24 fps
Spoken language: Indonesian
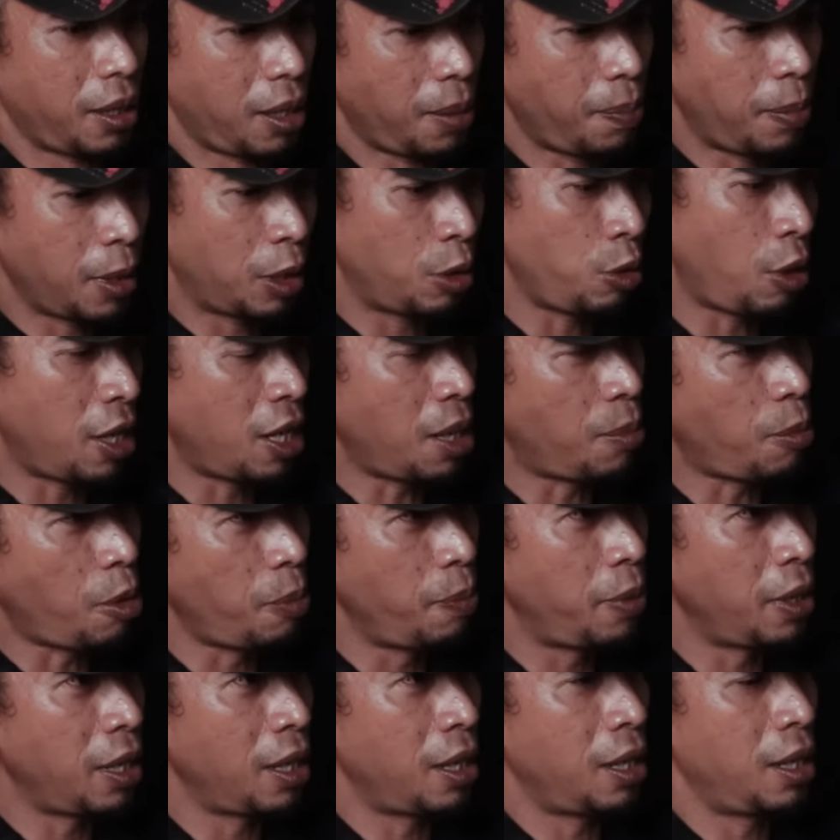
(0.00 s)
kebetulan ada
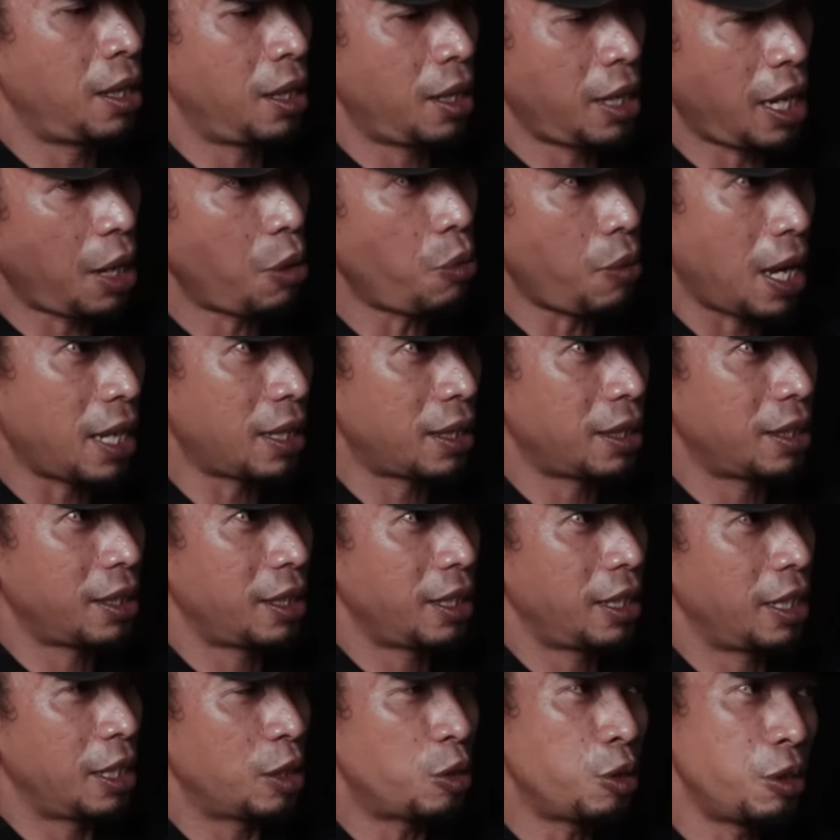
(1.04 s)
mobil lewat
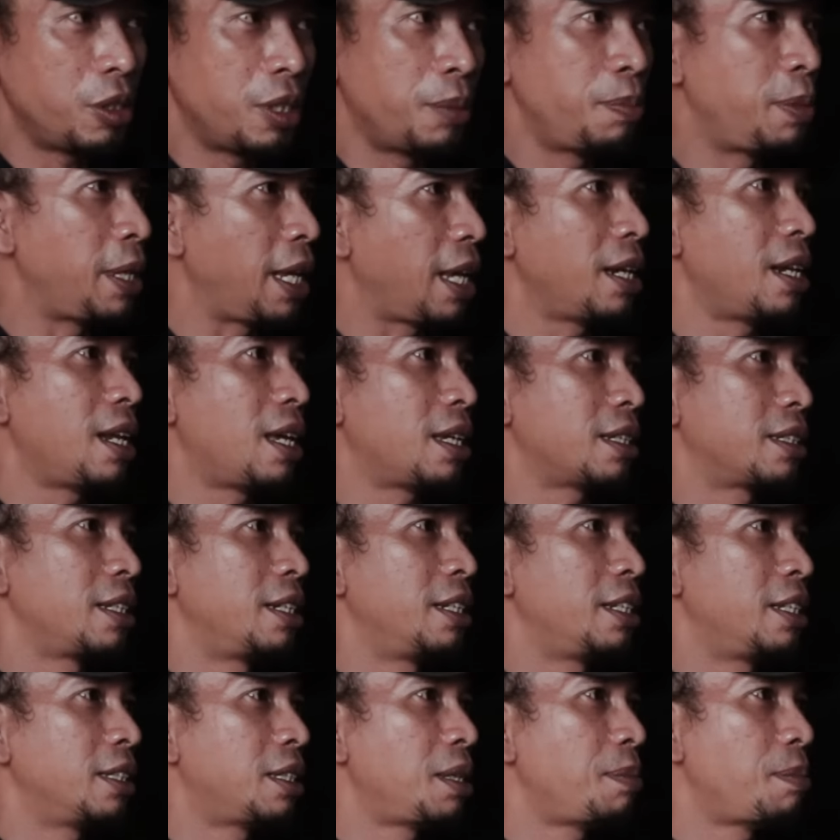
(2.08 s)
itu lebih enak
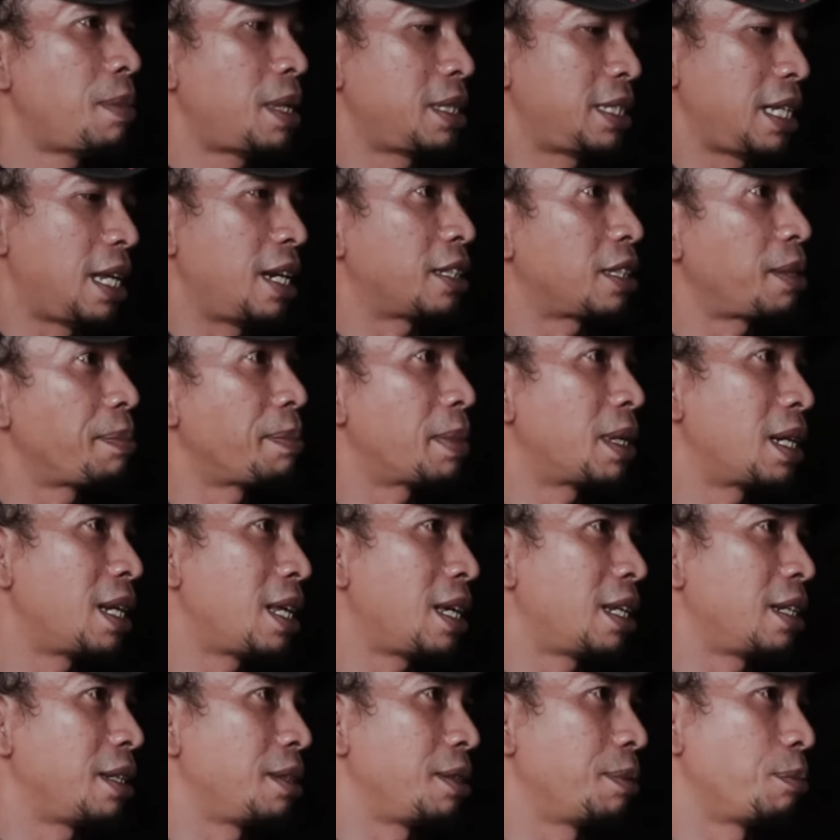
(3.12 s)
jadi kita masih ada temen
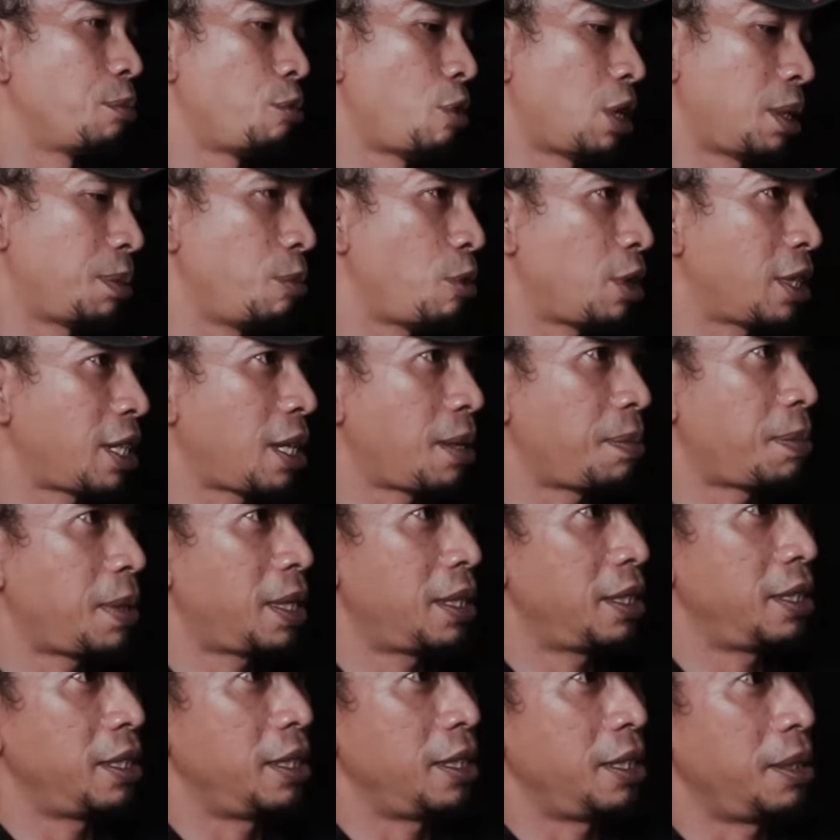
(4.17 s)
lah buat buat apa
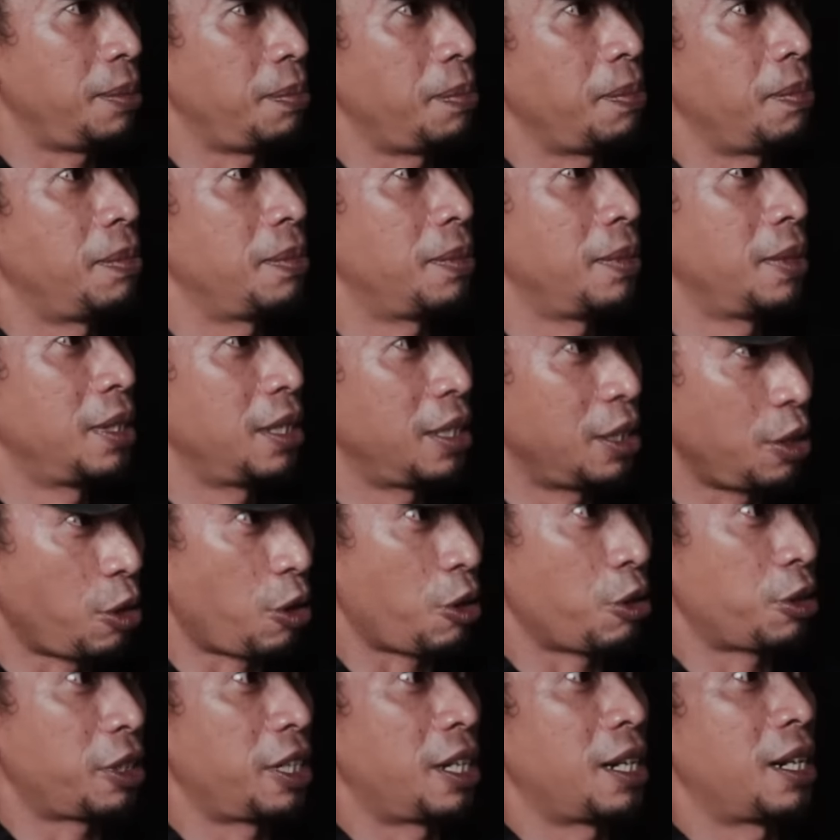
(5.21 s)
di
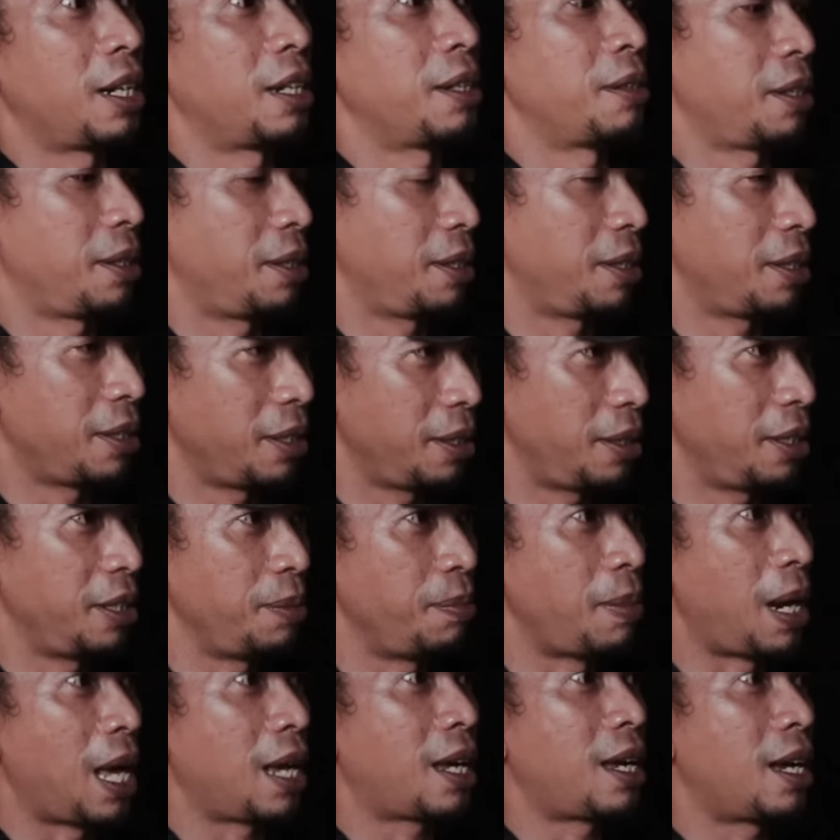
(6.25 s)
nyorotin di
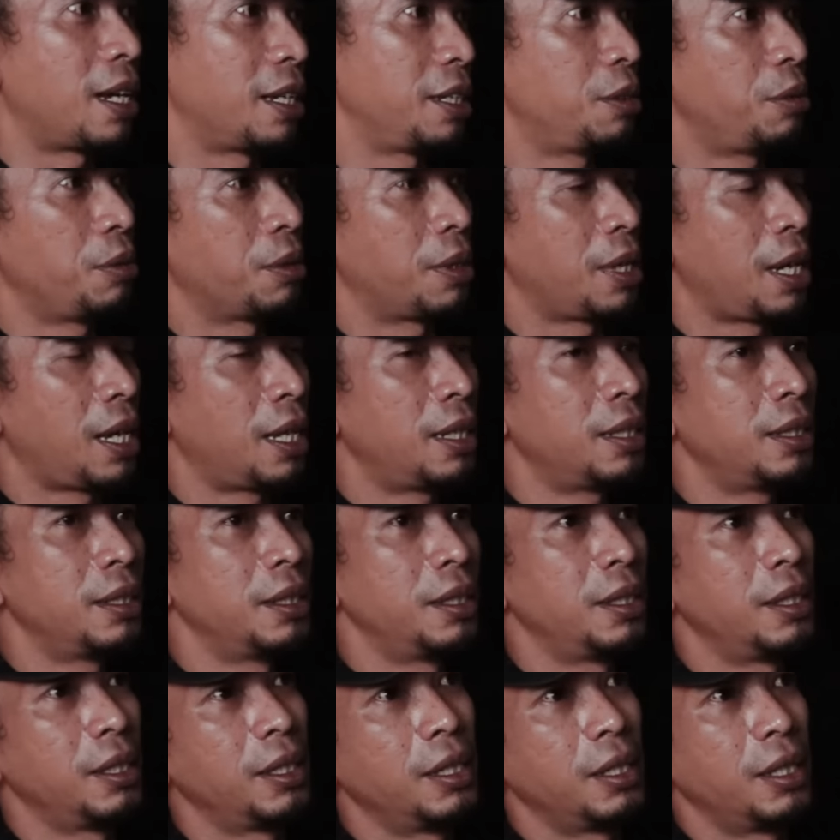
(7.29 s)
belakang itu kan
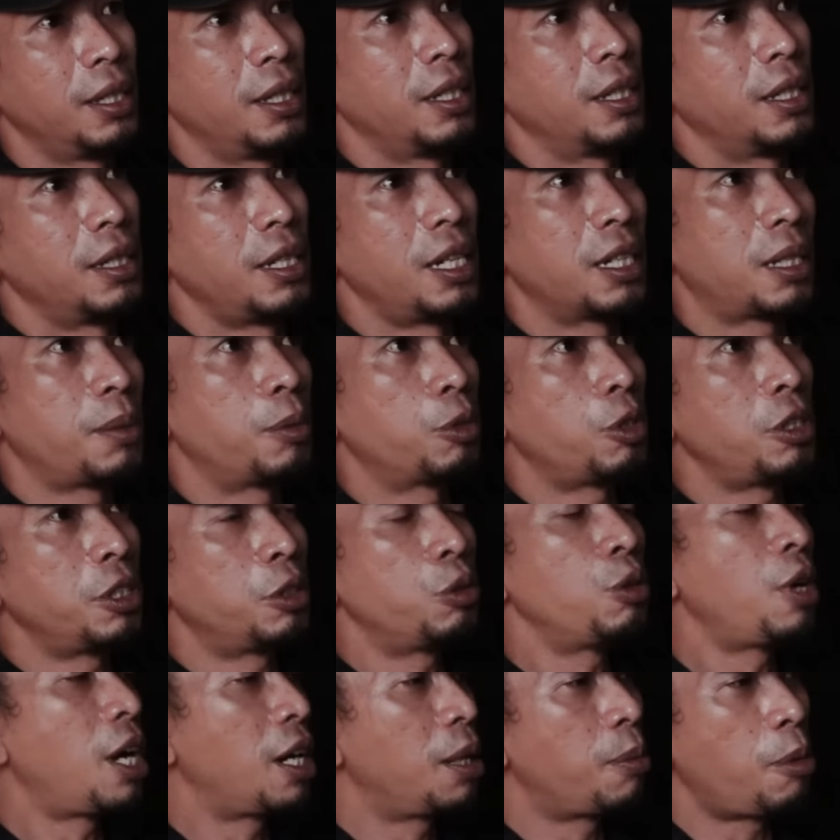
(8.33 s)
dan kebetulan itu
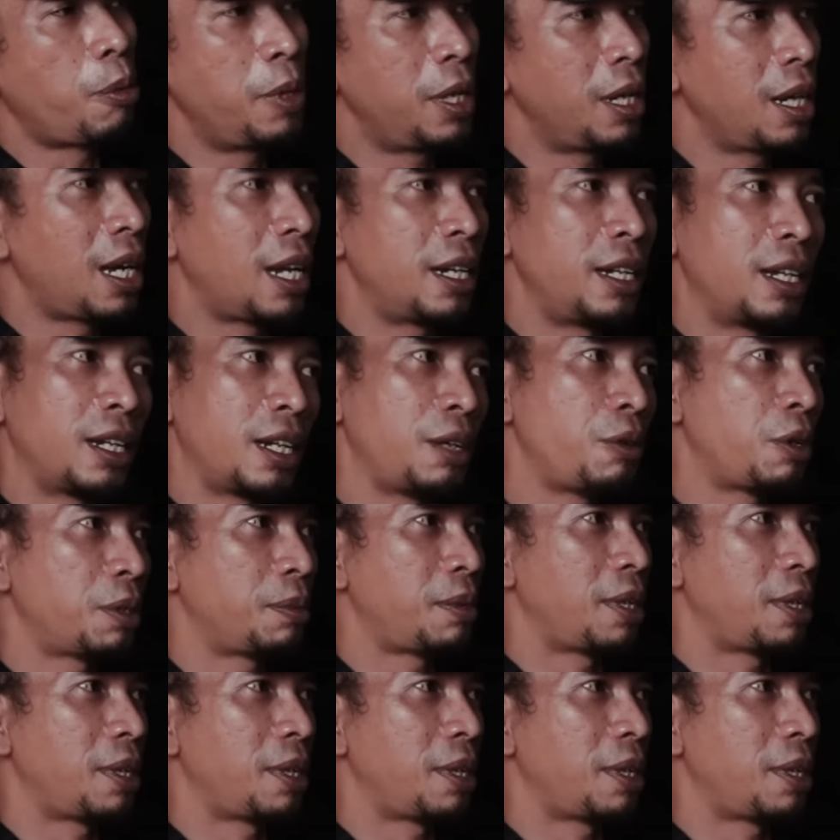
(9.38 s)
nggak ada mobil nggak ada yang lewat